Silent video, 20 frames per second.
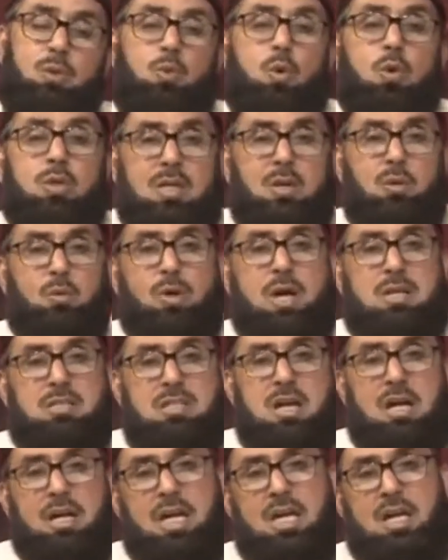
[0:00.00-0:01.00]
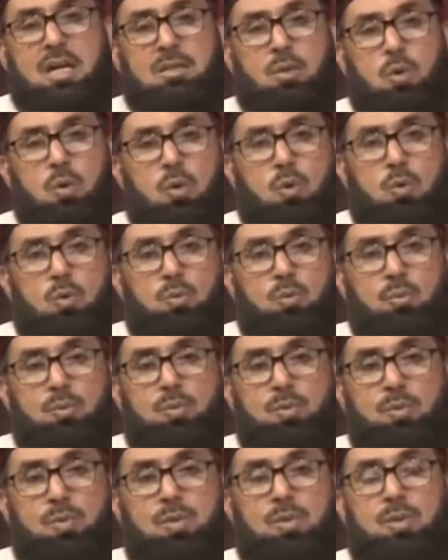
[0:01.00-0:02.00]
कोई ना कोई ऐसी हकीकत हो
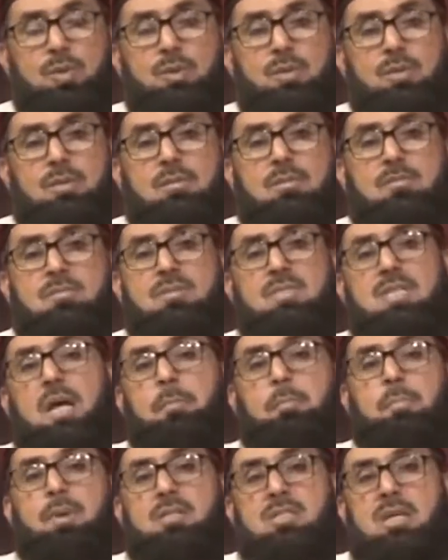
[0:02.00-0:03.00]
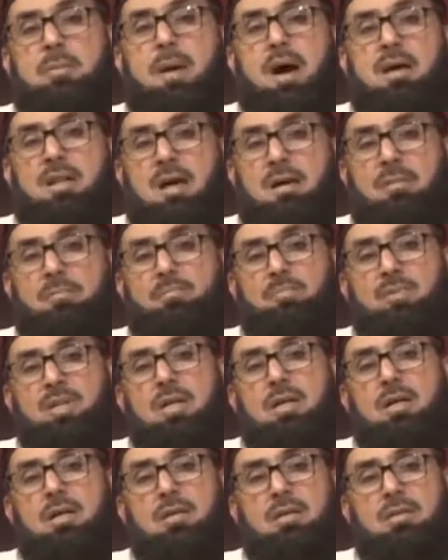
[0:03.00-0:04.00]
जब भी ज़माना
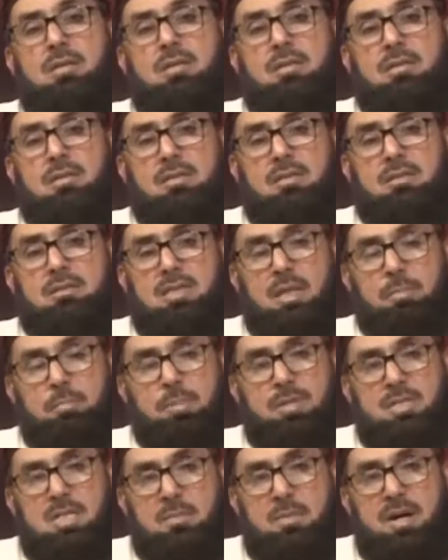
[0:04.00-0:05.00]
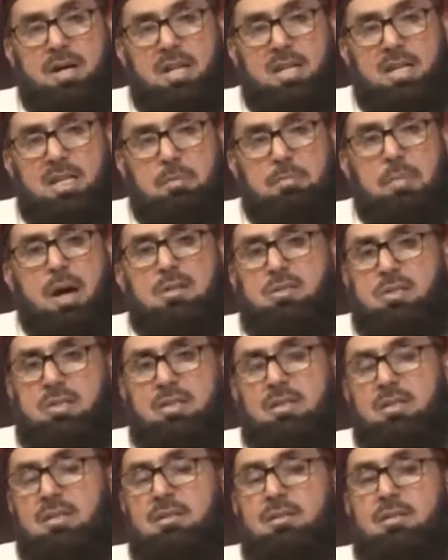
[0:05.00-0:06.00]
जब भी ज़माने के बासी
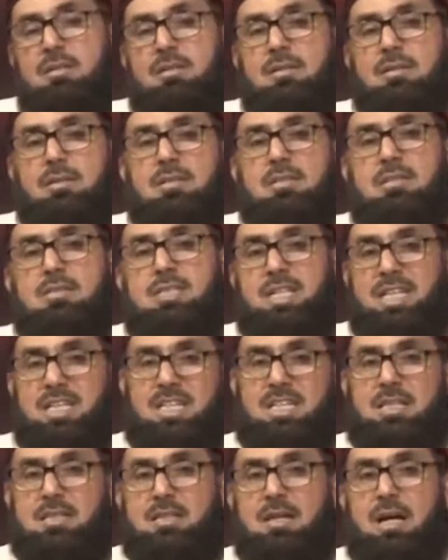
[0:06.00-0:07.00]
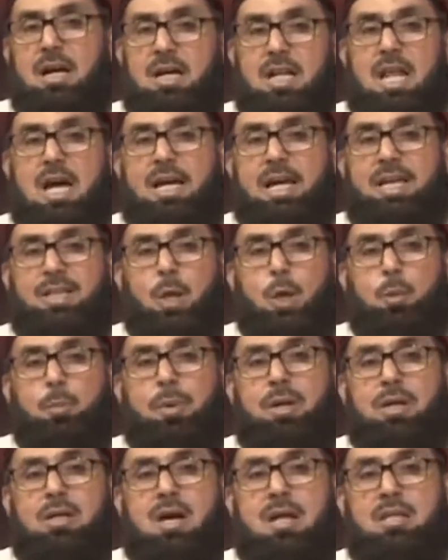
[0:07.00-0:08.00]
जहनी अखलाक के तौर
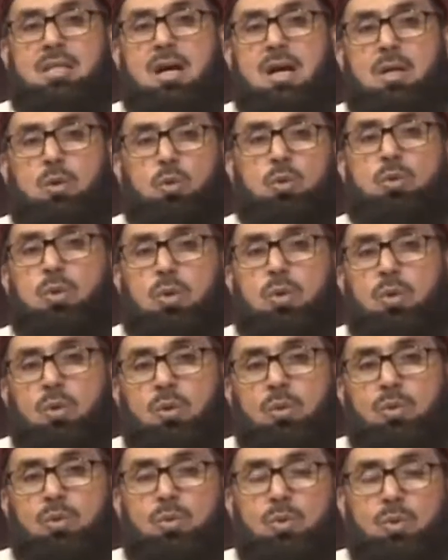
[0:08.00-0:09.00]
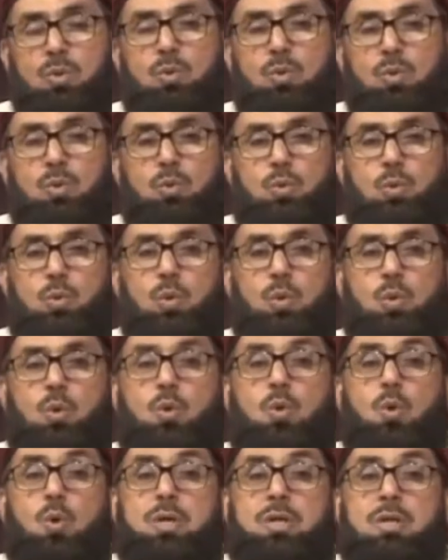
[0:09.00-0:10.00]
पर गर्द आलूद हों तो
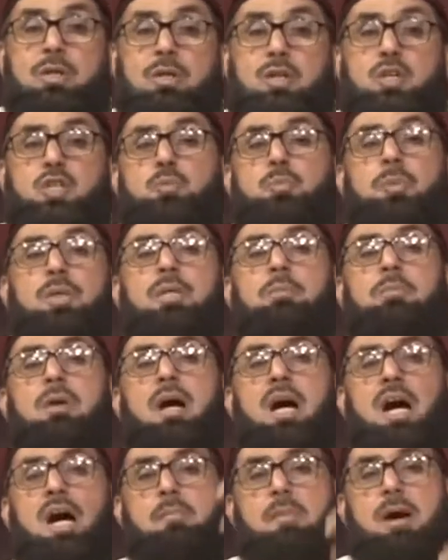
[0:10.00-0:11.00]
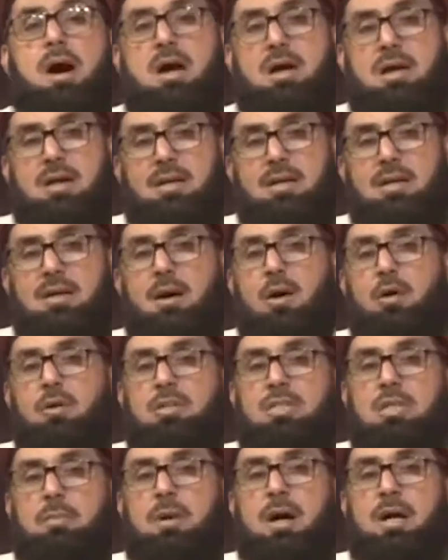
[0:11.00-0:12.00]
कोई इसमत आब आए
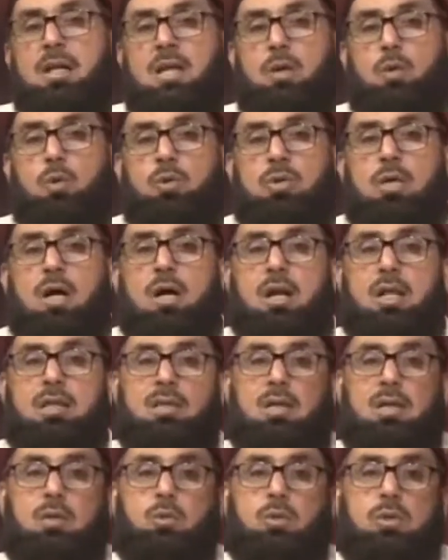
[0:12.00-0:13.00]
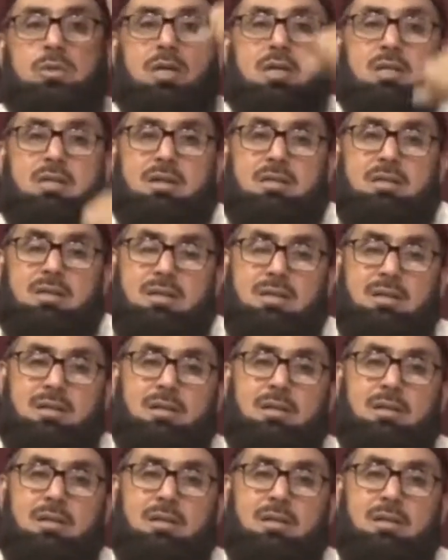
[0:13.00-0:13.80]
और ज़माने को तहारत करूर अता कर दे